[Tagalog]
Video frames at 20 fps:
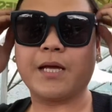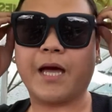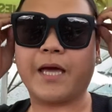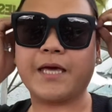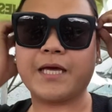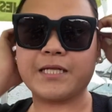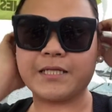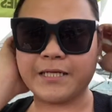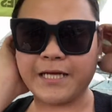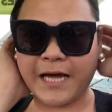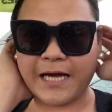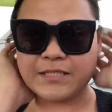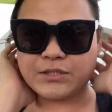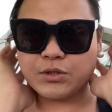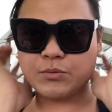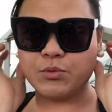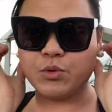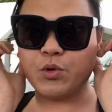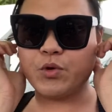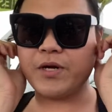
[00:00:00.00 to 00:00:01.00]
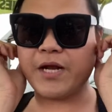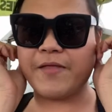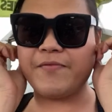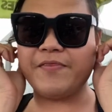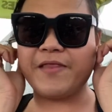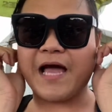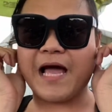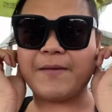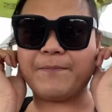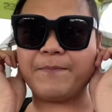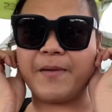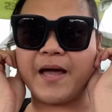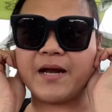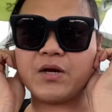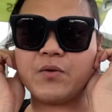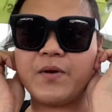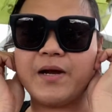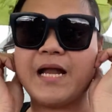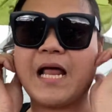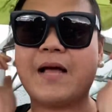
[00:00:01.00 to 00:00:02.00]
Ayan guys, umuulan na
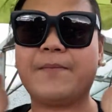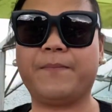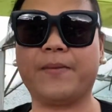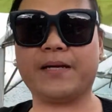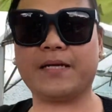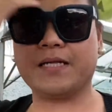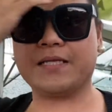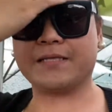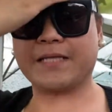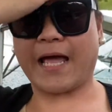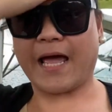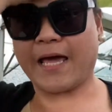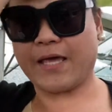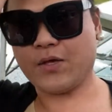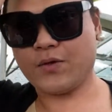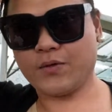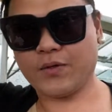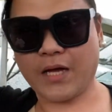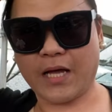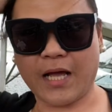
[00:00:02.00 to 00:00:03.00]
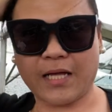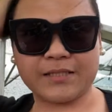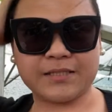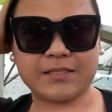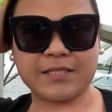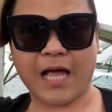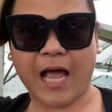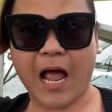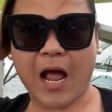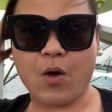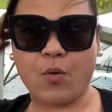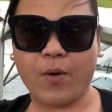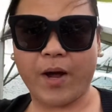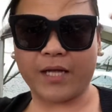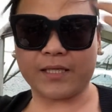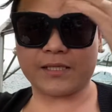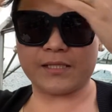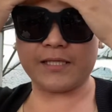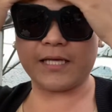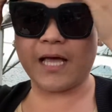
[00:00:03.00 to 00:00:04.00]
pero wala pa rin tayong
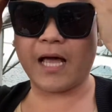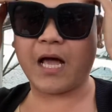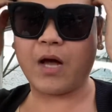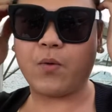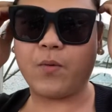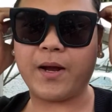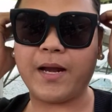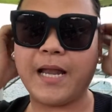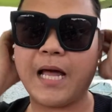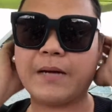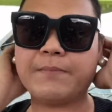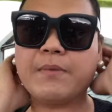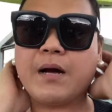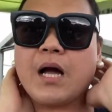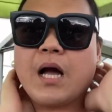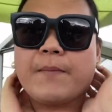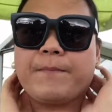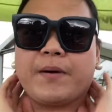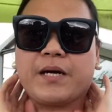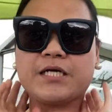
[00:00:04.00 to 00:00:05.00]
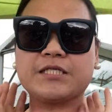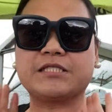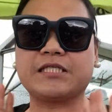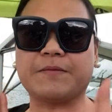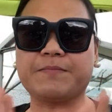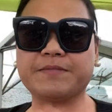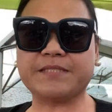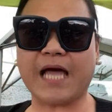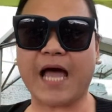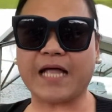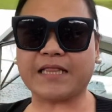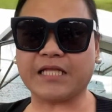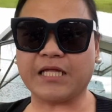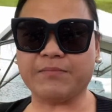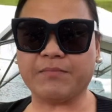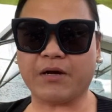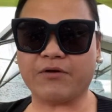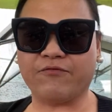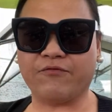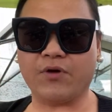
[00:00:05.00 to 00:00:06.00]
awat ya. Yeah. Walang makakapag-stop sa ating
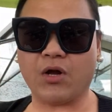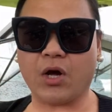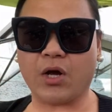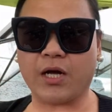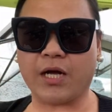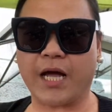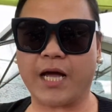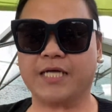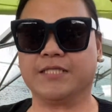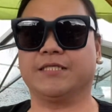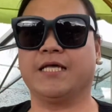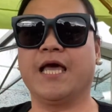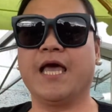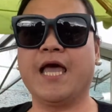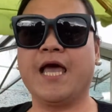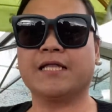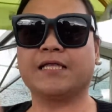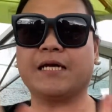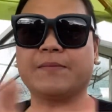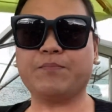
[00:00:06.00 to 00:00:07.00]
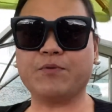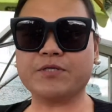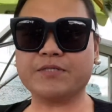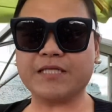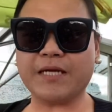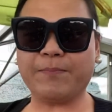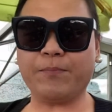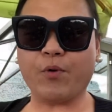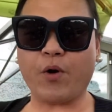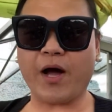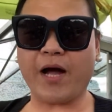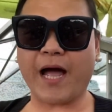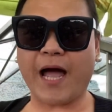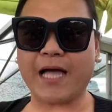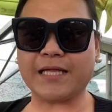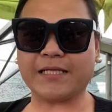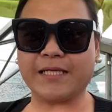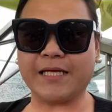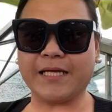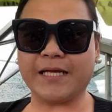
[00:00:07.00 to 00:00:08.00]
mag-vlog guys. Tapos na po ang
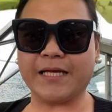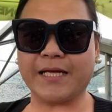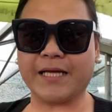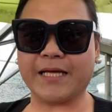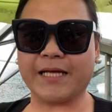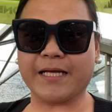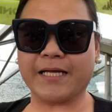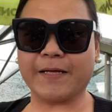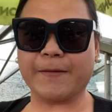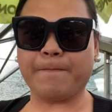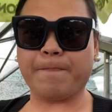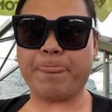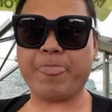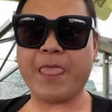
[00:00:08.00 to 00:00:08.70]
ating uh,